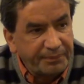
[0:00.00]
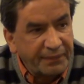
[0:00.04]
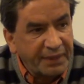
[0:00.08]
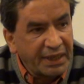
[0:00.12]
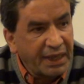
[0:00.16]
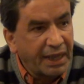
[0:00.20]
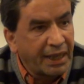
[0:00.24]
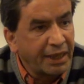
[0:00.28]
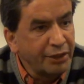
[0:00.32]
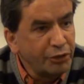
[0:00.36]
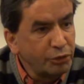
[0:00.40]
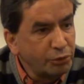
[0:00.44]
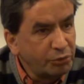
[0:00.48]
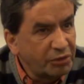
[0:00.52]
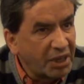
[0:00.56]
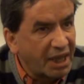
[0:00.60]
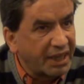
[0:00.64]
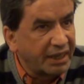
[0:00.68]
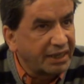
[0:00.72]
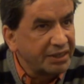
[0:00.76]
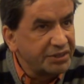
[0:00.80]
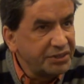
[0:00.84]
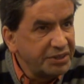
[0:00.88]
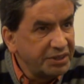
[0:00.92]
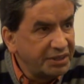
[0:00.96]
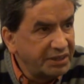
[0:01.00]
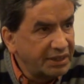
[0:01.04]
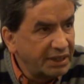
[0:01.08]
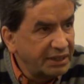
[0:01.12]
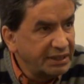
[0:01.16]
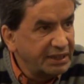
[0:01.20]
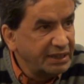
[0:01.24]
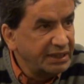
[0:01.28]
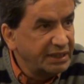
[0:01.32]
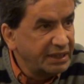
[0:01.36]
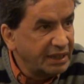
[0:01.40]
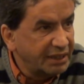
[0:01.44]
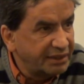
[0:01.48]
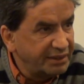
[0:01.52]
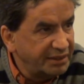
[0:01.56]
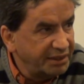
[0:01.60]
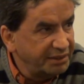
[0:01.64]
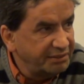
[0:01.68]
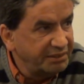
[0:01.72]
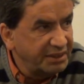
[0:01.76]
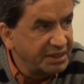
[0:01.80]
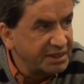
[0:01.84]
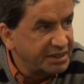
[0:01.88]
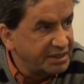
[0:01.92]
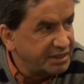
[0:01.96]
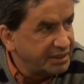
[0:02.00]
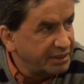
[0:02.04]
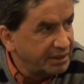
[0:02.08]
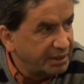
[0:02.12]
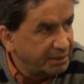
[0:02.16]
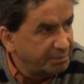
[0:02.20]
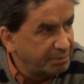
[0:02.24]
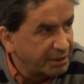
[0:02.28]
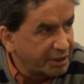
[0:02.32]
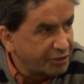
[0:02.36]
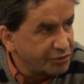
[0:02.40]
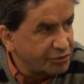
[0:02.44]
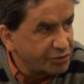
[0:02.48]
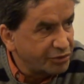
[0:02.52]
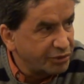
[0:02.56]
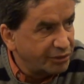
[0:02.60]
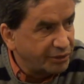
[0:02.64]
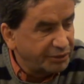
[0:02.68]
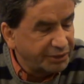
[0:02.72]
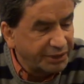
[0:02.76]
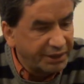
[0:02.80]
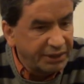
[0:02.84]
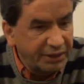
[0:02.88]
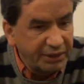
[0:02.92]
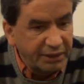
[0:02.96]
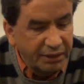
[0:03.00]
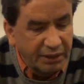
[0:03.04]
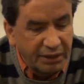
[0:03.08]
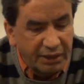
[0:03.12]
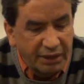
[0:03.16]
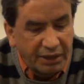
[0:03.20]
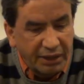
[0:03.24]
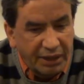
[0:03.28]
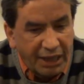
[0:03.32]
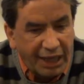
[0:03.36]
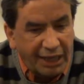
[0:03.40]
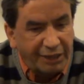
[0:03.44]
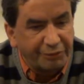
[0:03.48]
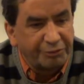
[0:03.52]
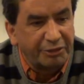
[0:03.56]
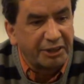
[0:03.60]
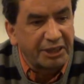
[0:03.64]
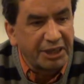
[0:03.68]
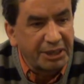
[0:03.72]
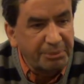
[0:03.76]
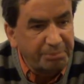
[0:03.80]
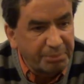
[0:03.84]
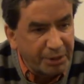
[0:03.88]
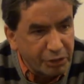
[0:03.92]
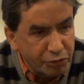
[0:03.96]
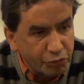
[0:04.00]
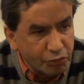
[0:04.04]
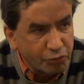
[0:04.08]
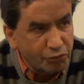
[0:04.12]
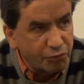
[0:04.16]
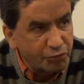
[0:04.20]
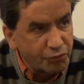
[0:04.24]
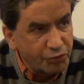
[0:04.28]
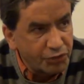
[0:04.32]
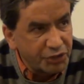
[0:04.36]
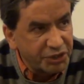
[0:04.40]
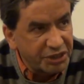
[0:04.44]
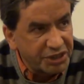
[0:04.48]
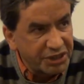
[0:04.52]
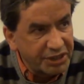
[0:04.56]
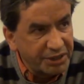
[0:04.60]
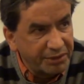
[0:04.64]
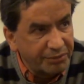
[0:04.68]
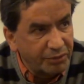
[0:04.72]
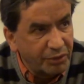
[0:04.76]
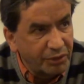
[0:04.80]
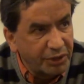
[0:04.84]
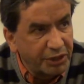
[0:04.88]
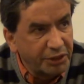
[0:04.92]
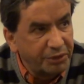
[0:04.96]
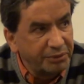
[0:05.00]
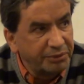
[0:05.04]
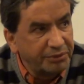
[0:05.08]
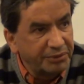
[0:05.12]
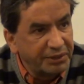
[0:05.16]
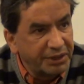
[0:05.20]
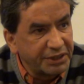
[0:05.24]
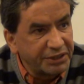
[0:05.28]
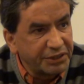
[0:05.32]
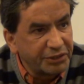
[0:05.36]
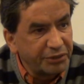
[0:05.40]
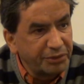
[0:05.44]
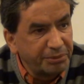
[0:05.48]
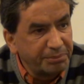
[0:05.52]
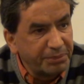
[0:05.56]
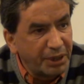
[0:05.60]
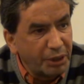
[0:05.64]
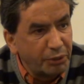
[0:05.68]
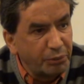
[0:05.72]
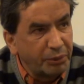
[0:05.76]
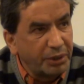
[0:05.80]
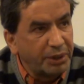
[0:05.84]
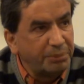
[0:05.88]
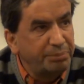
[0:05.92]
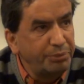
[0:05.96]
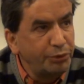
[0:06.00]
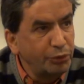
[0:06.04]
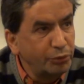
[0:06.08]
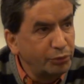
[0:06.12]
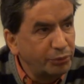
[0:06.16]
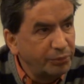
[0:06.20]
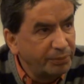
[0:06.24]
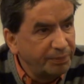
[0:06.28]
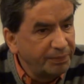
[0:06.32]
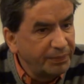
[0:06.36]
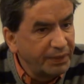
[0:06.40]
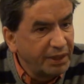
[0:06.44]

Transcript: aiutare cittadini, attivisti e persone a fare il passo successivo, che, non, che secondo me non è più